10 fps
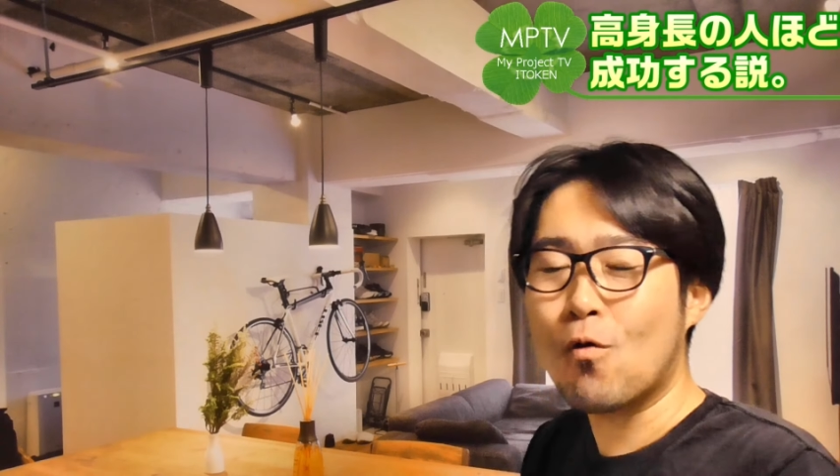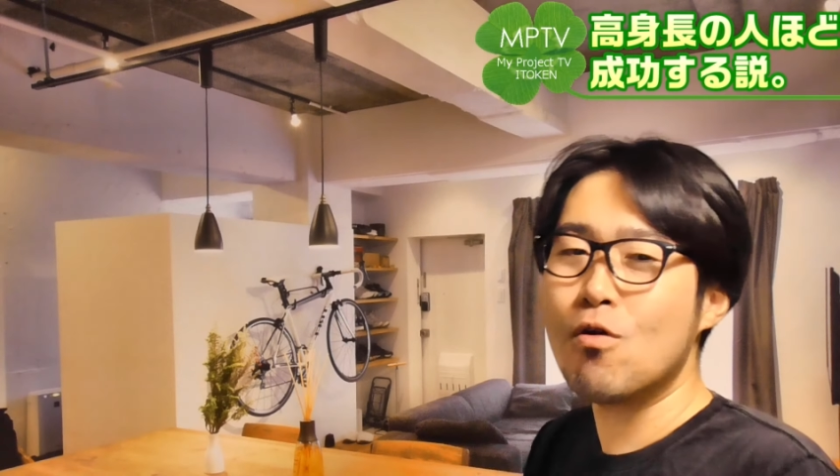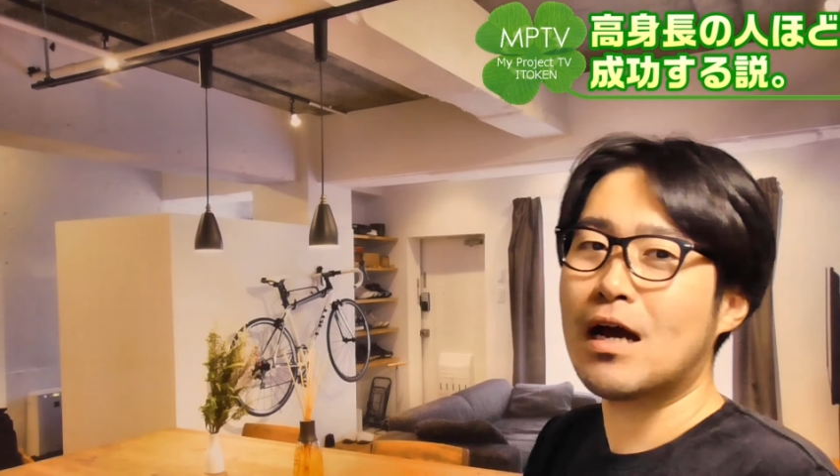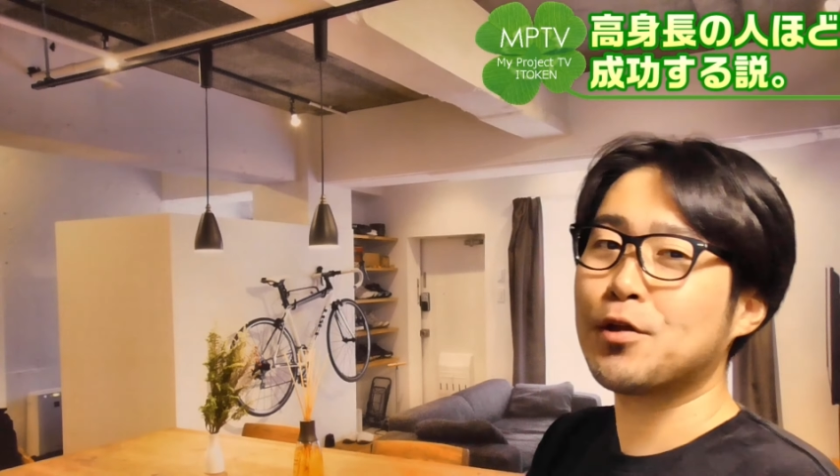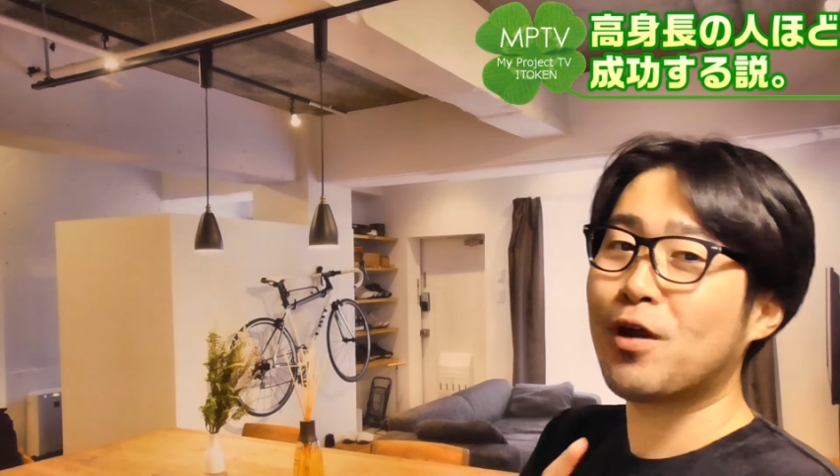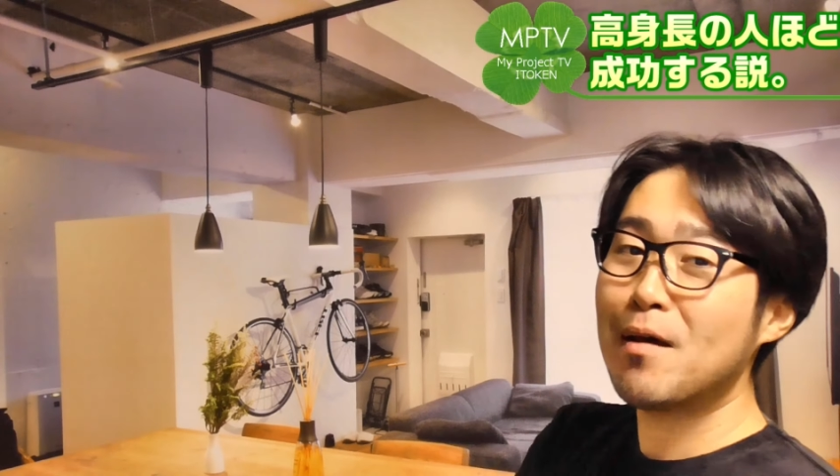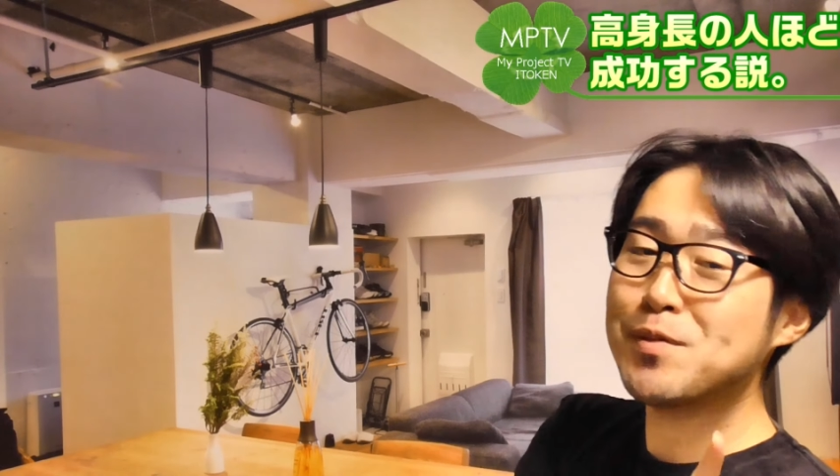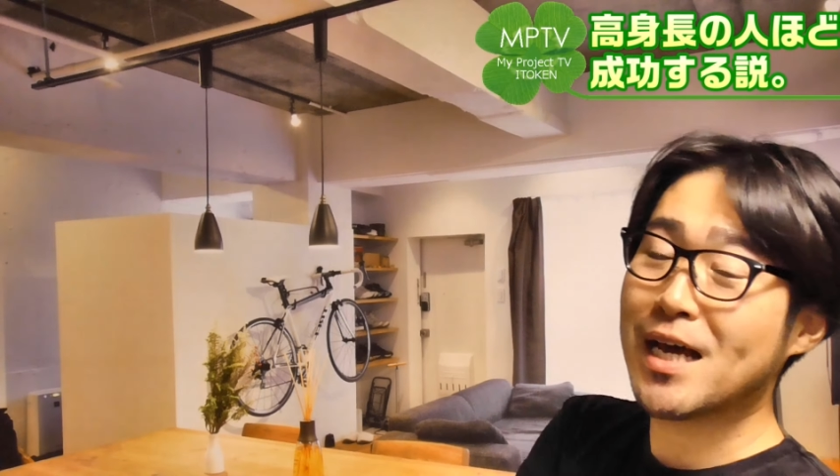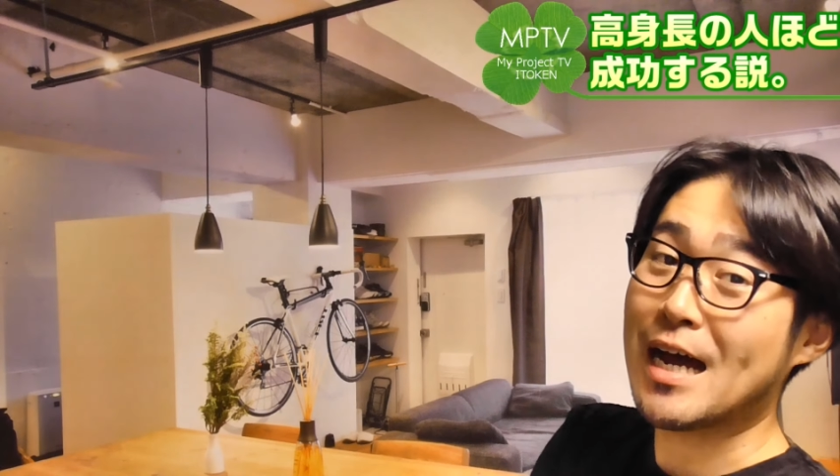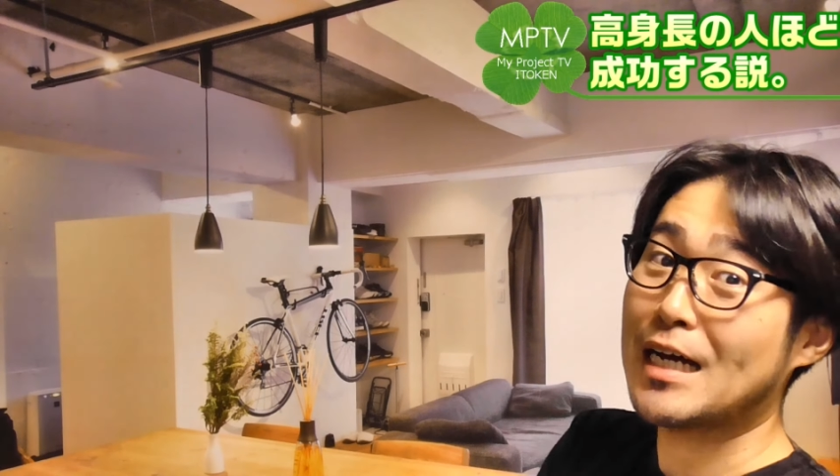今回トランプ
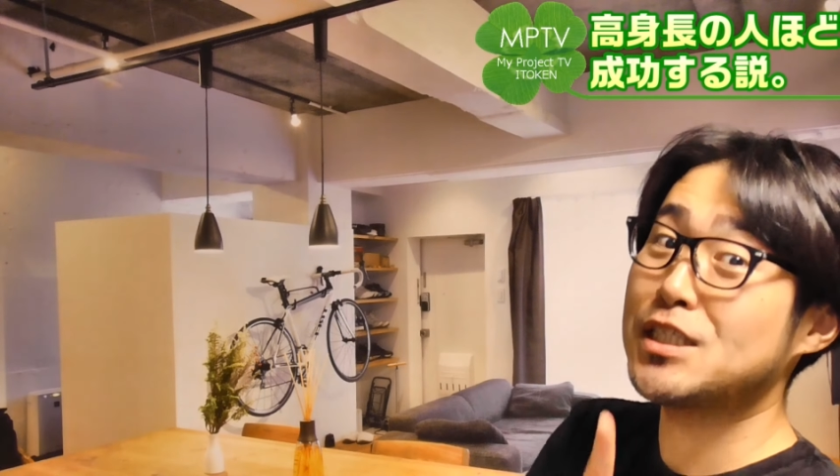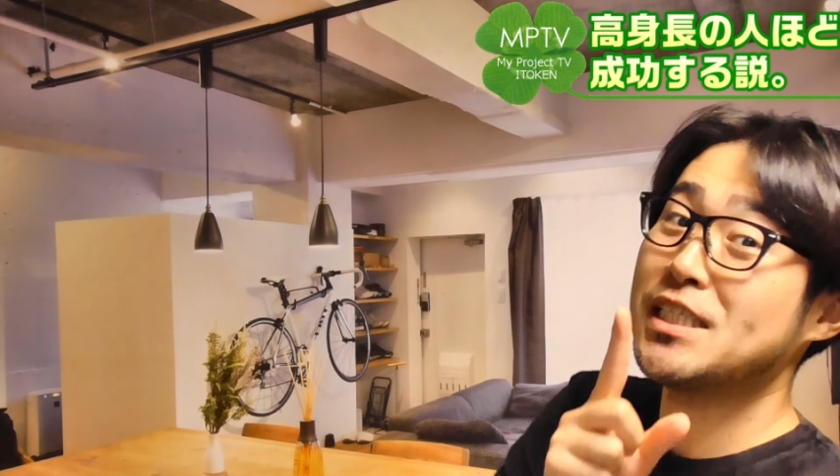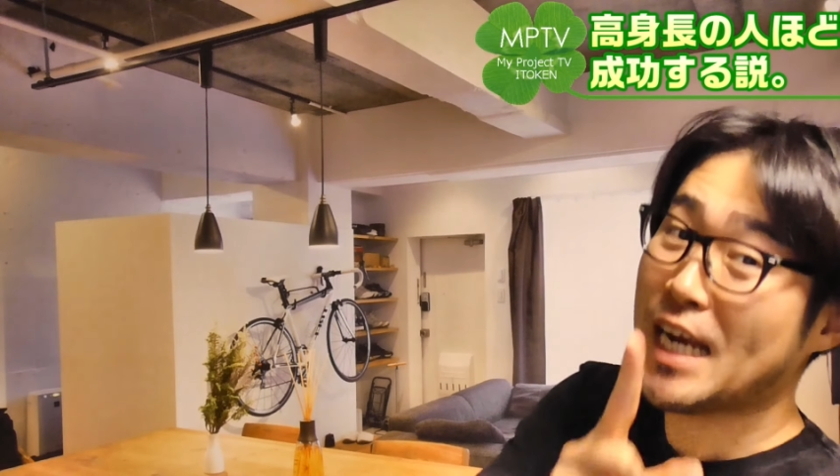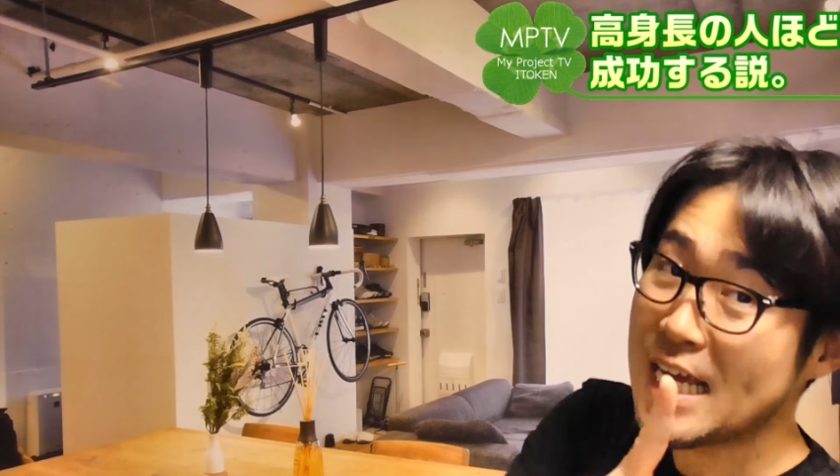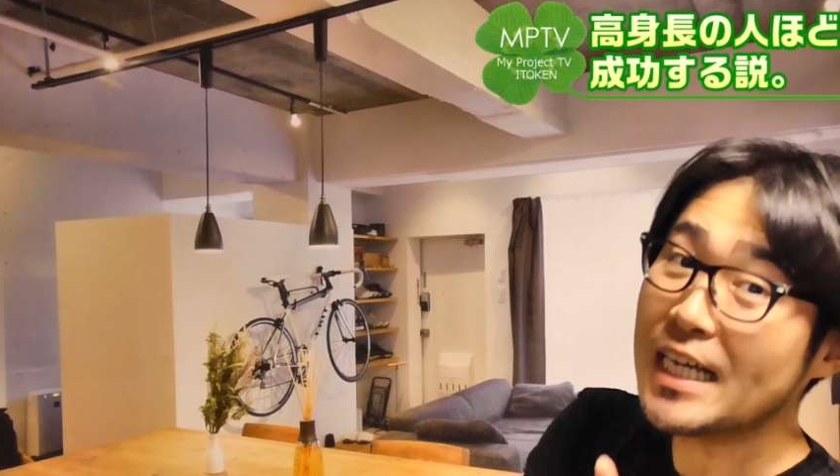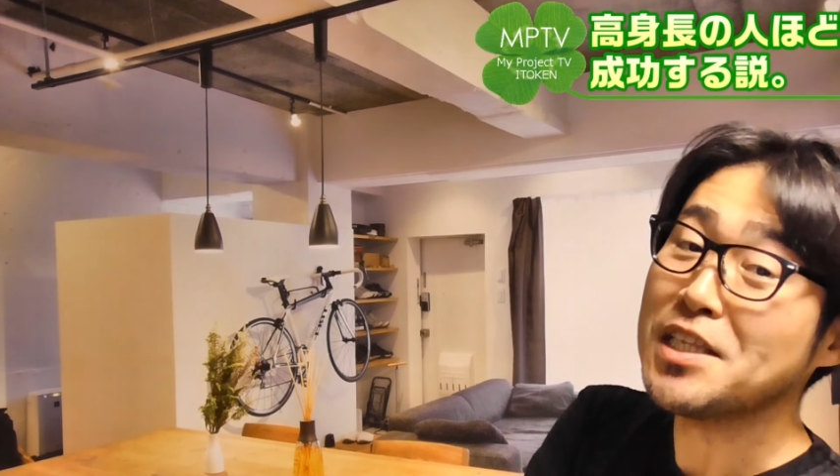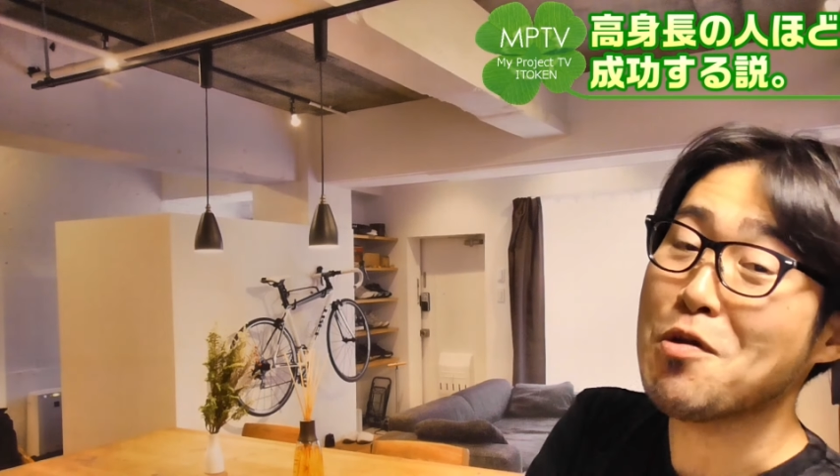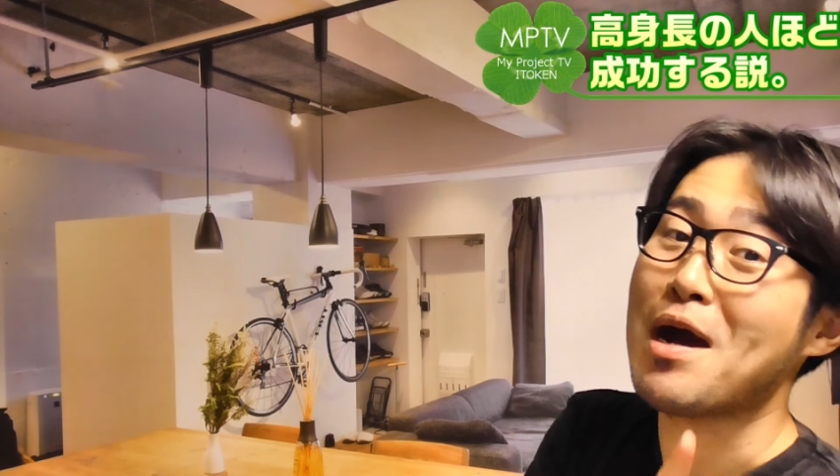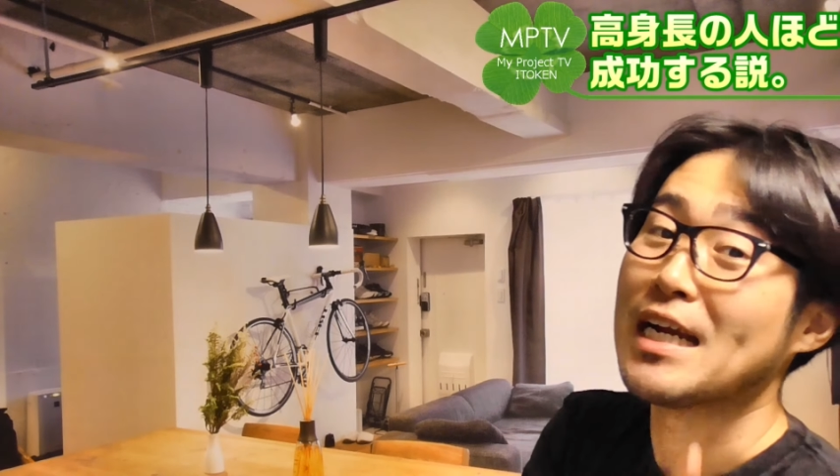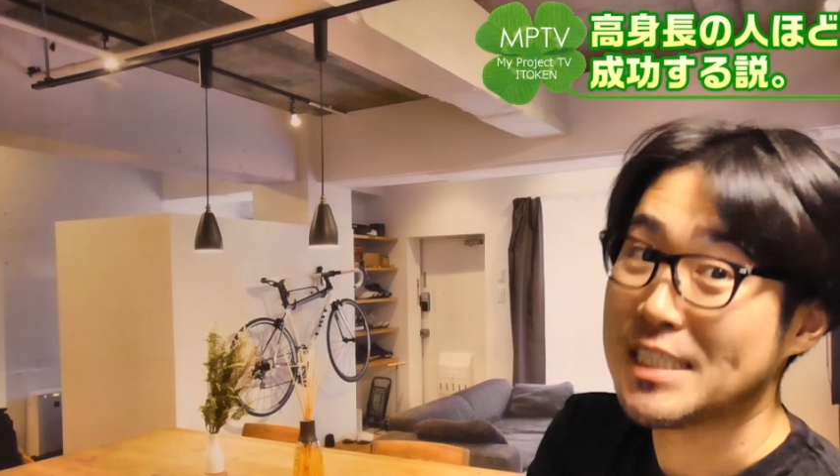さんが勝つんじゃないかってい
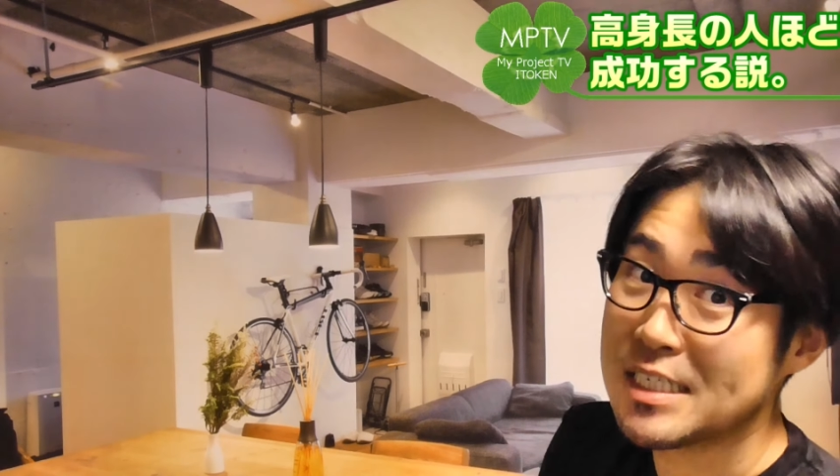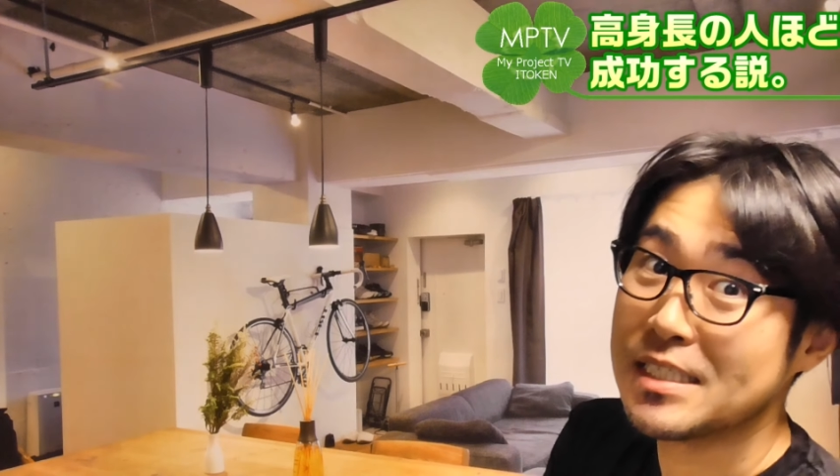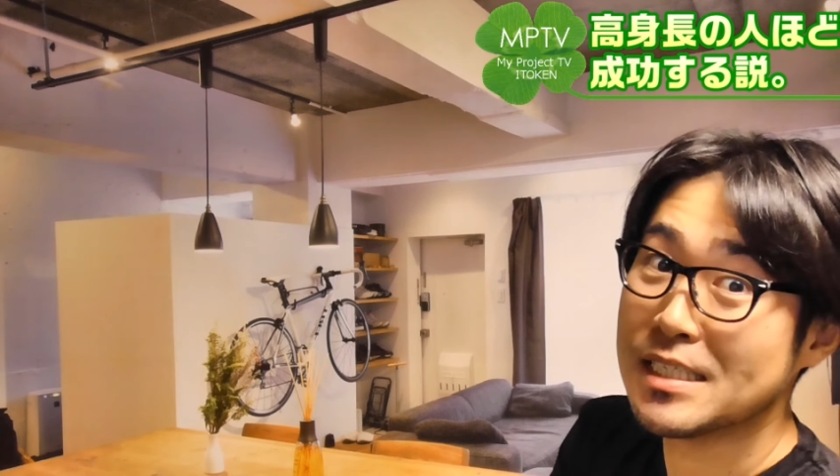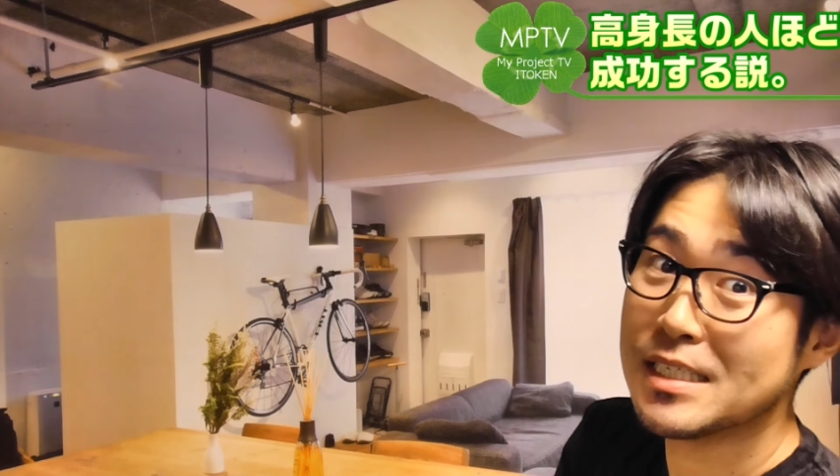うお話です。